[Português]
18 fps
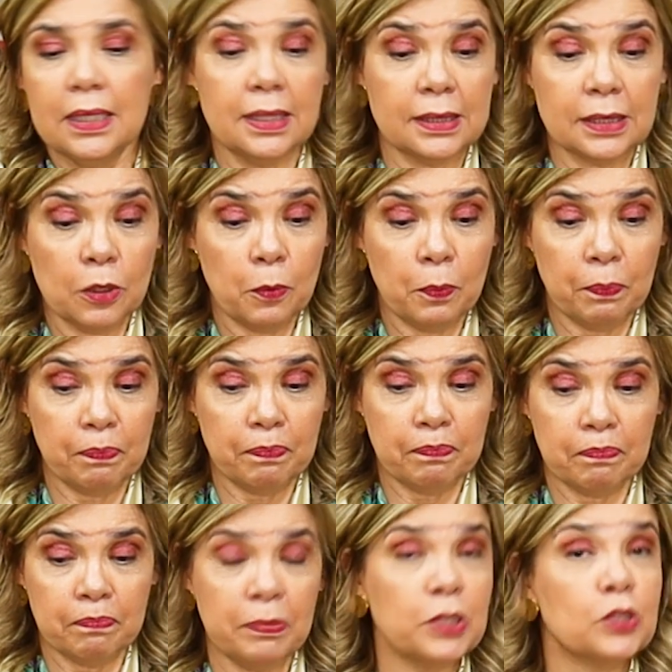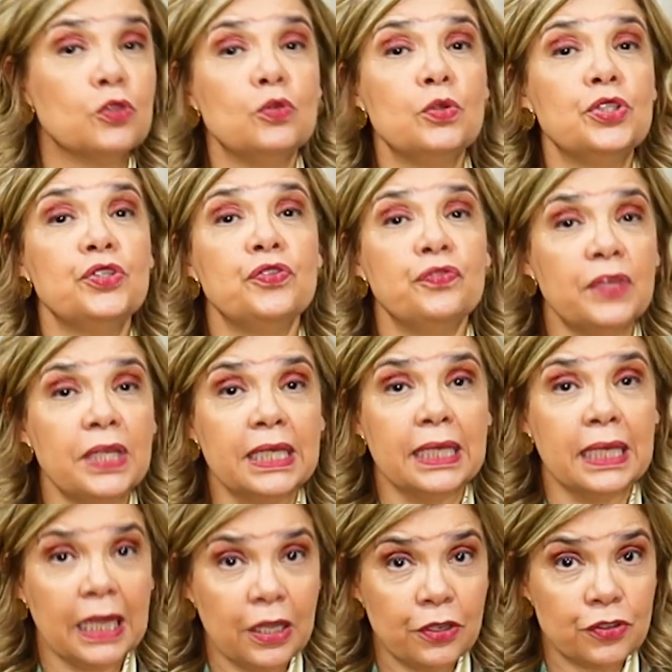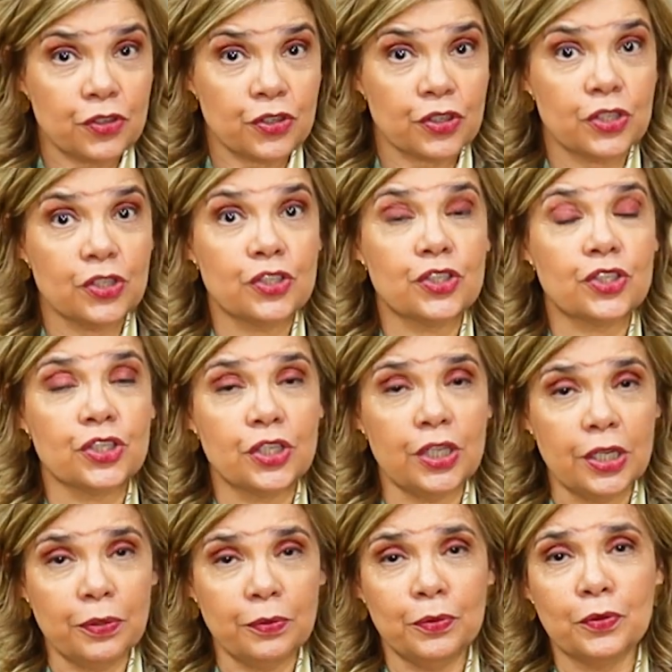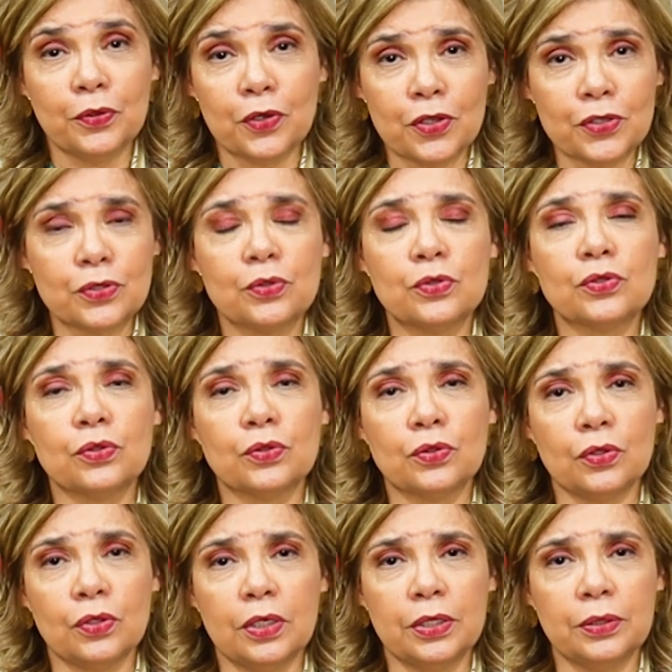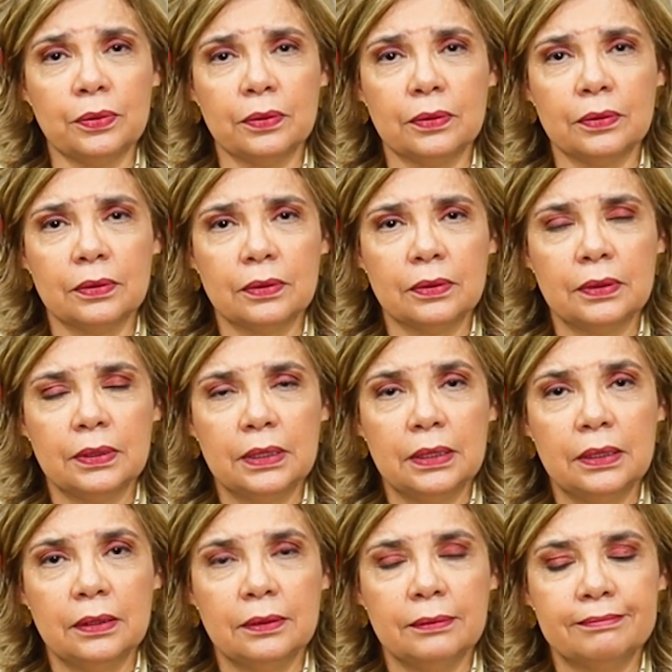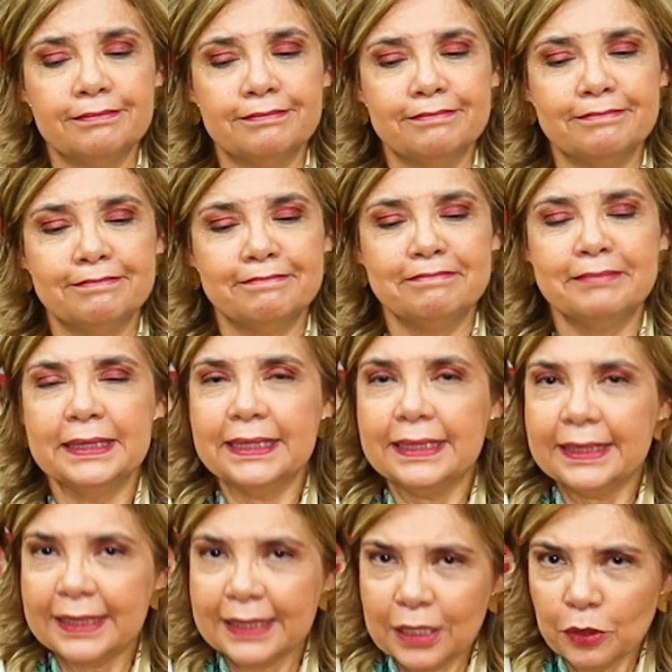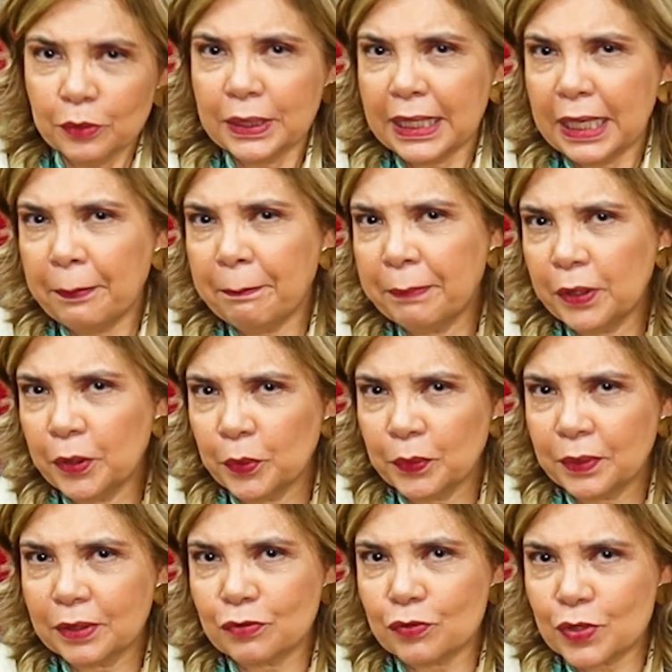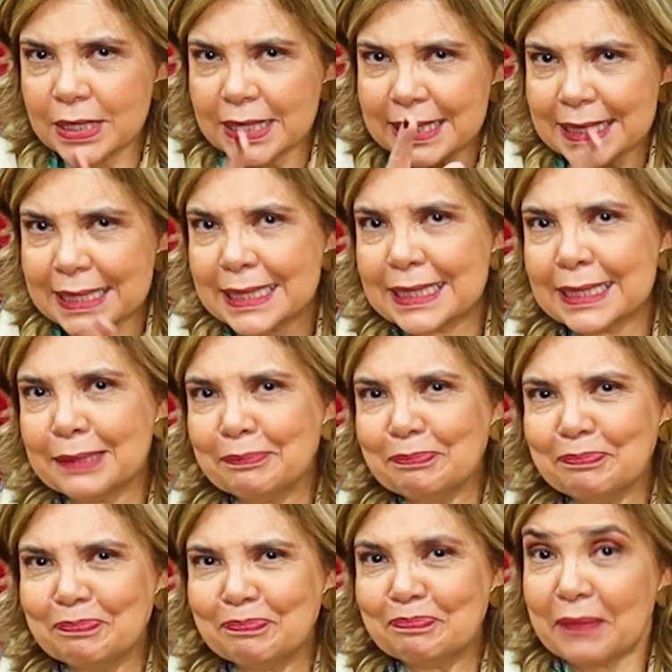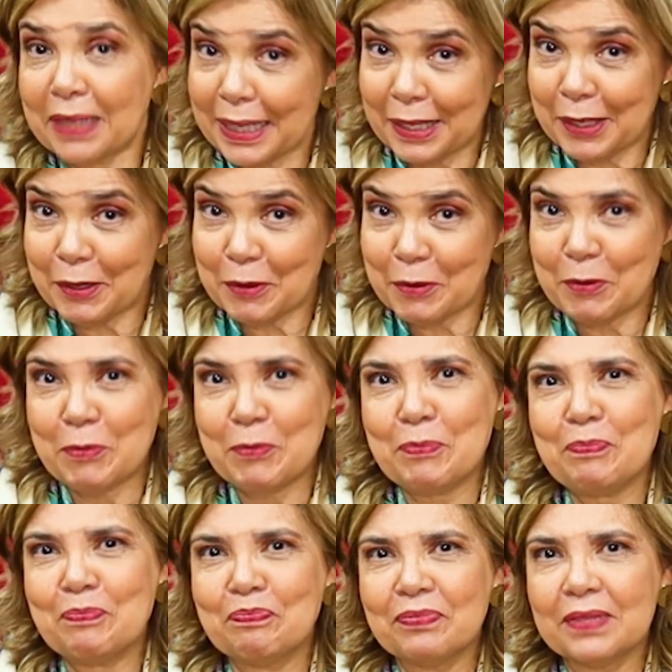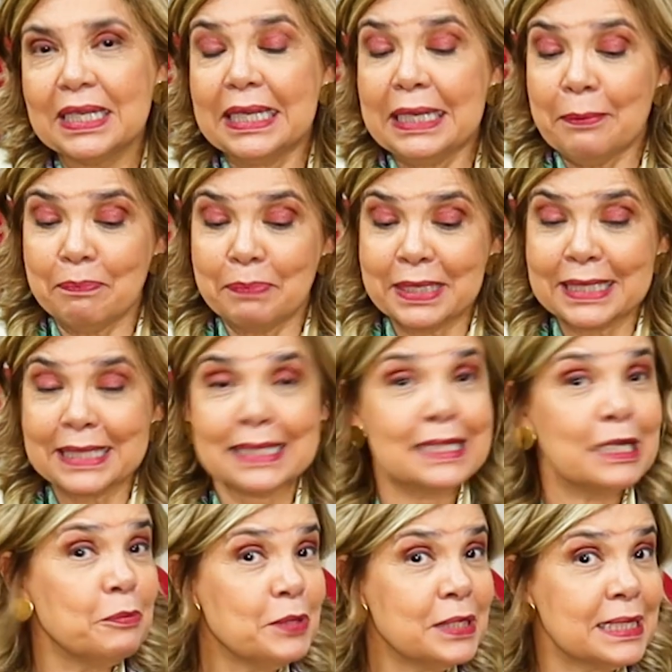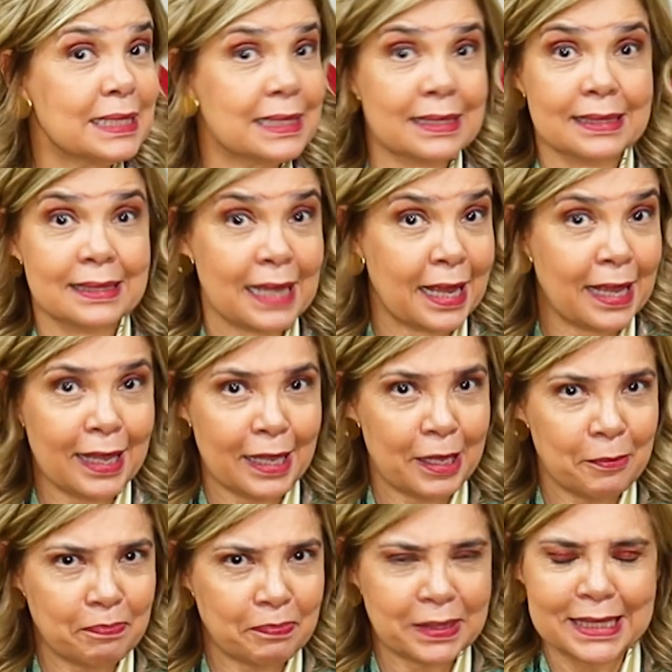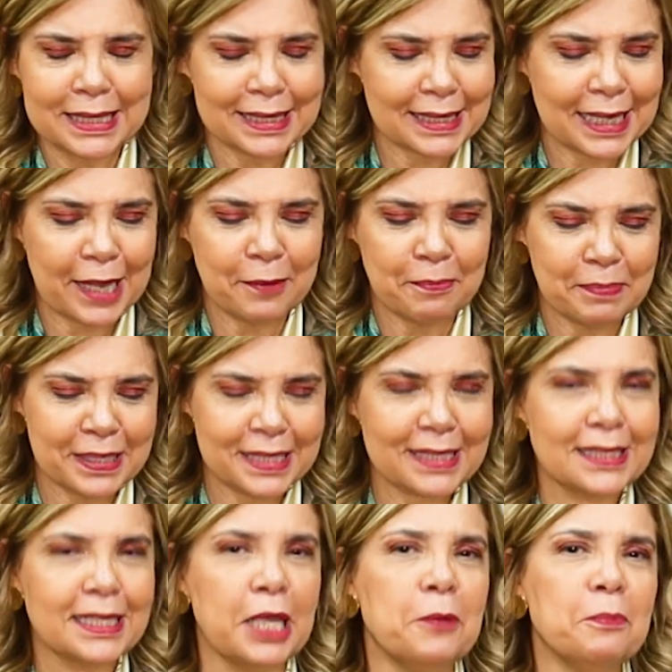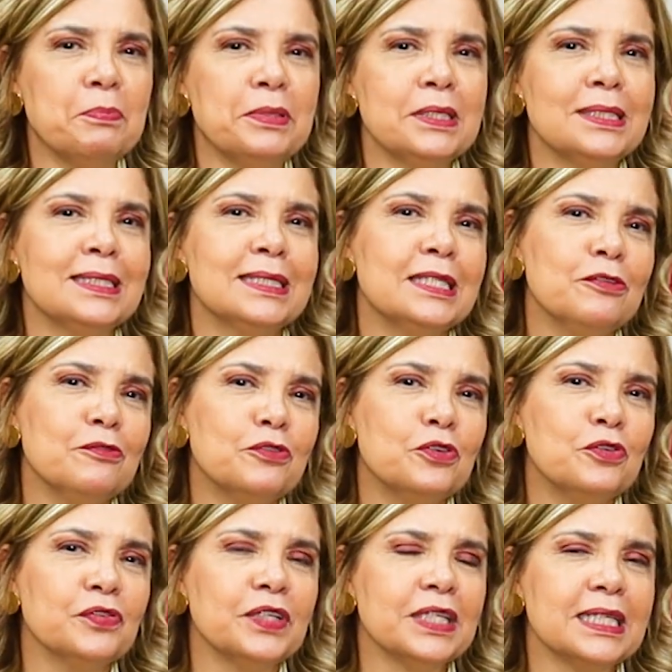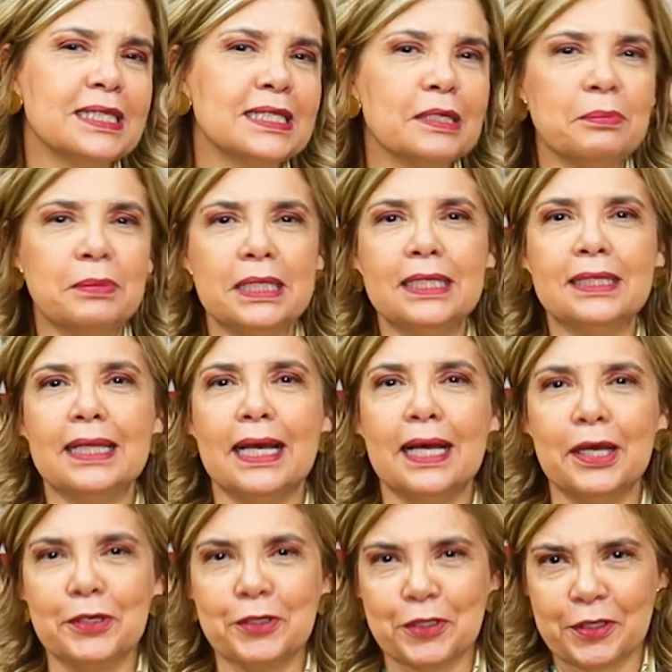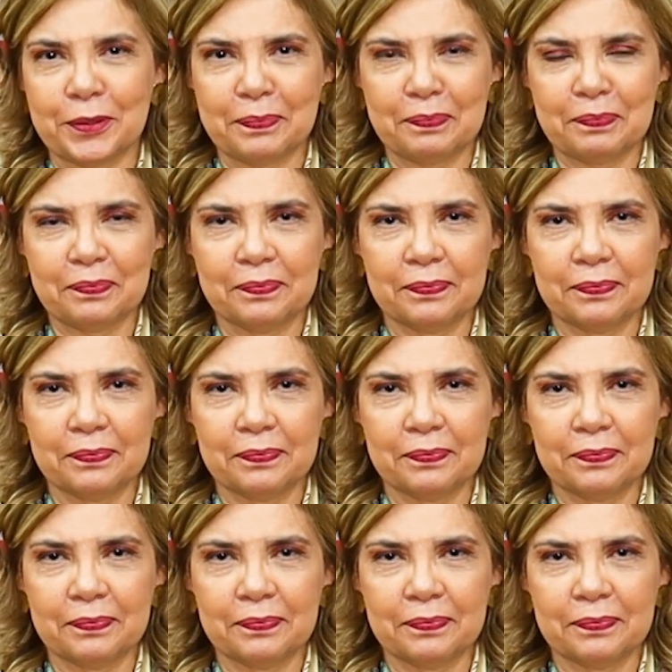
E são pessoas diferentes que chegam no nosso consultório e que o terapeuta, você, eu, precisamos sempre, sempre, sempre desenvolver essa habilidade.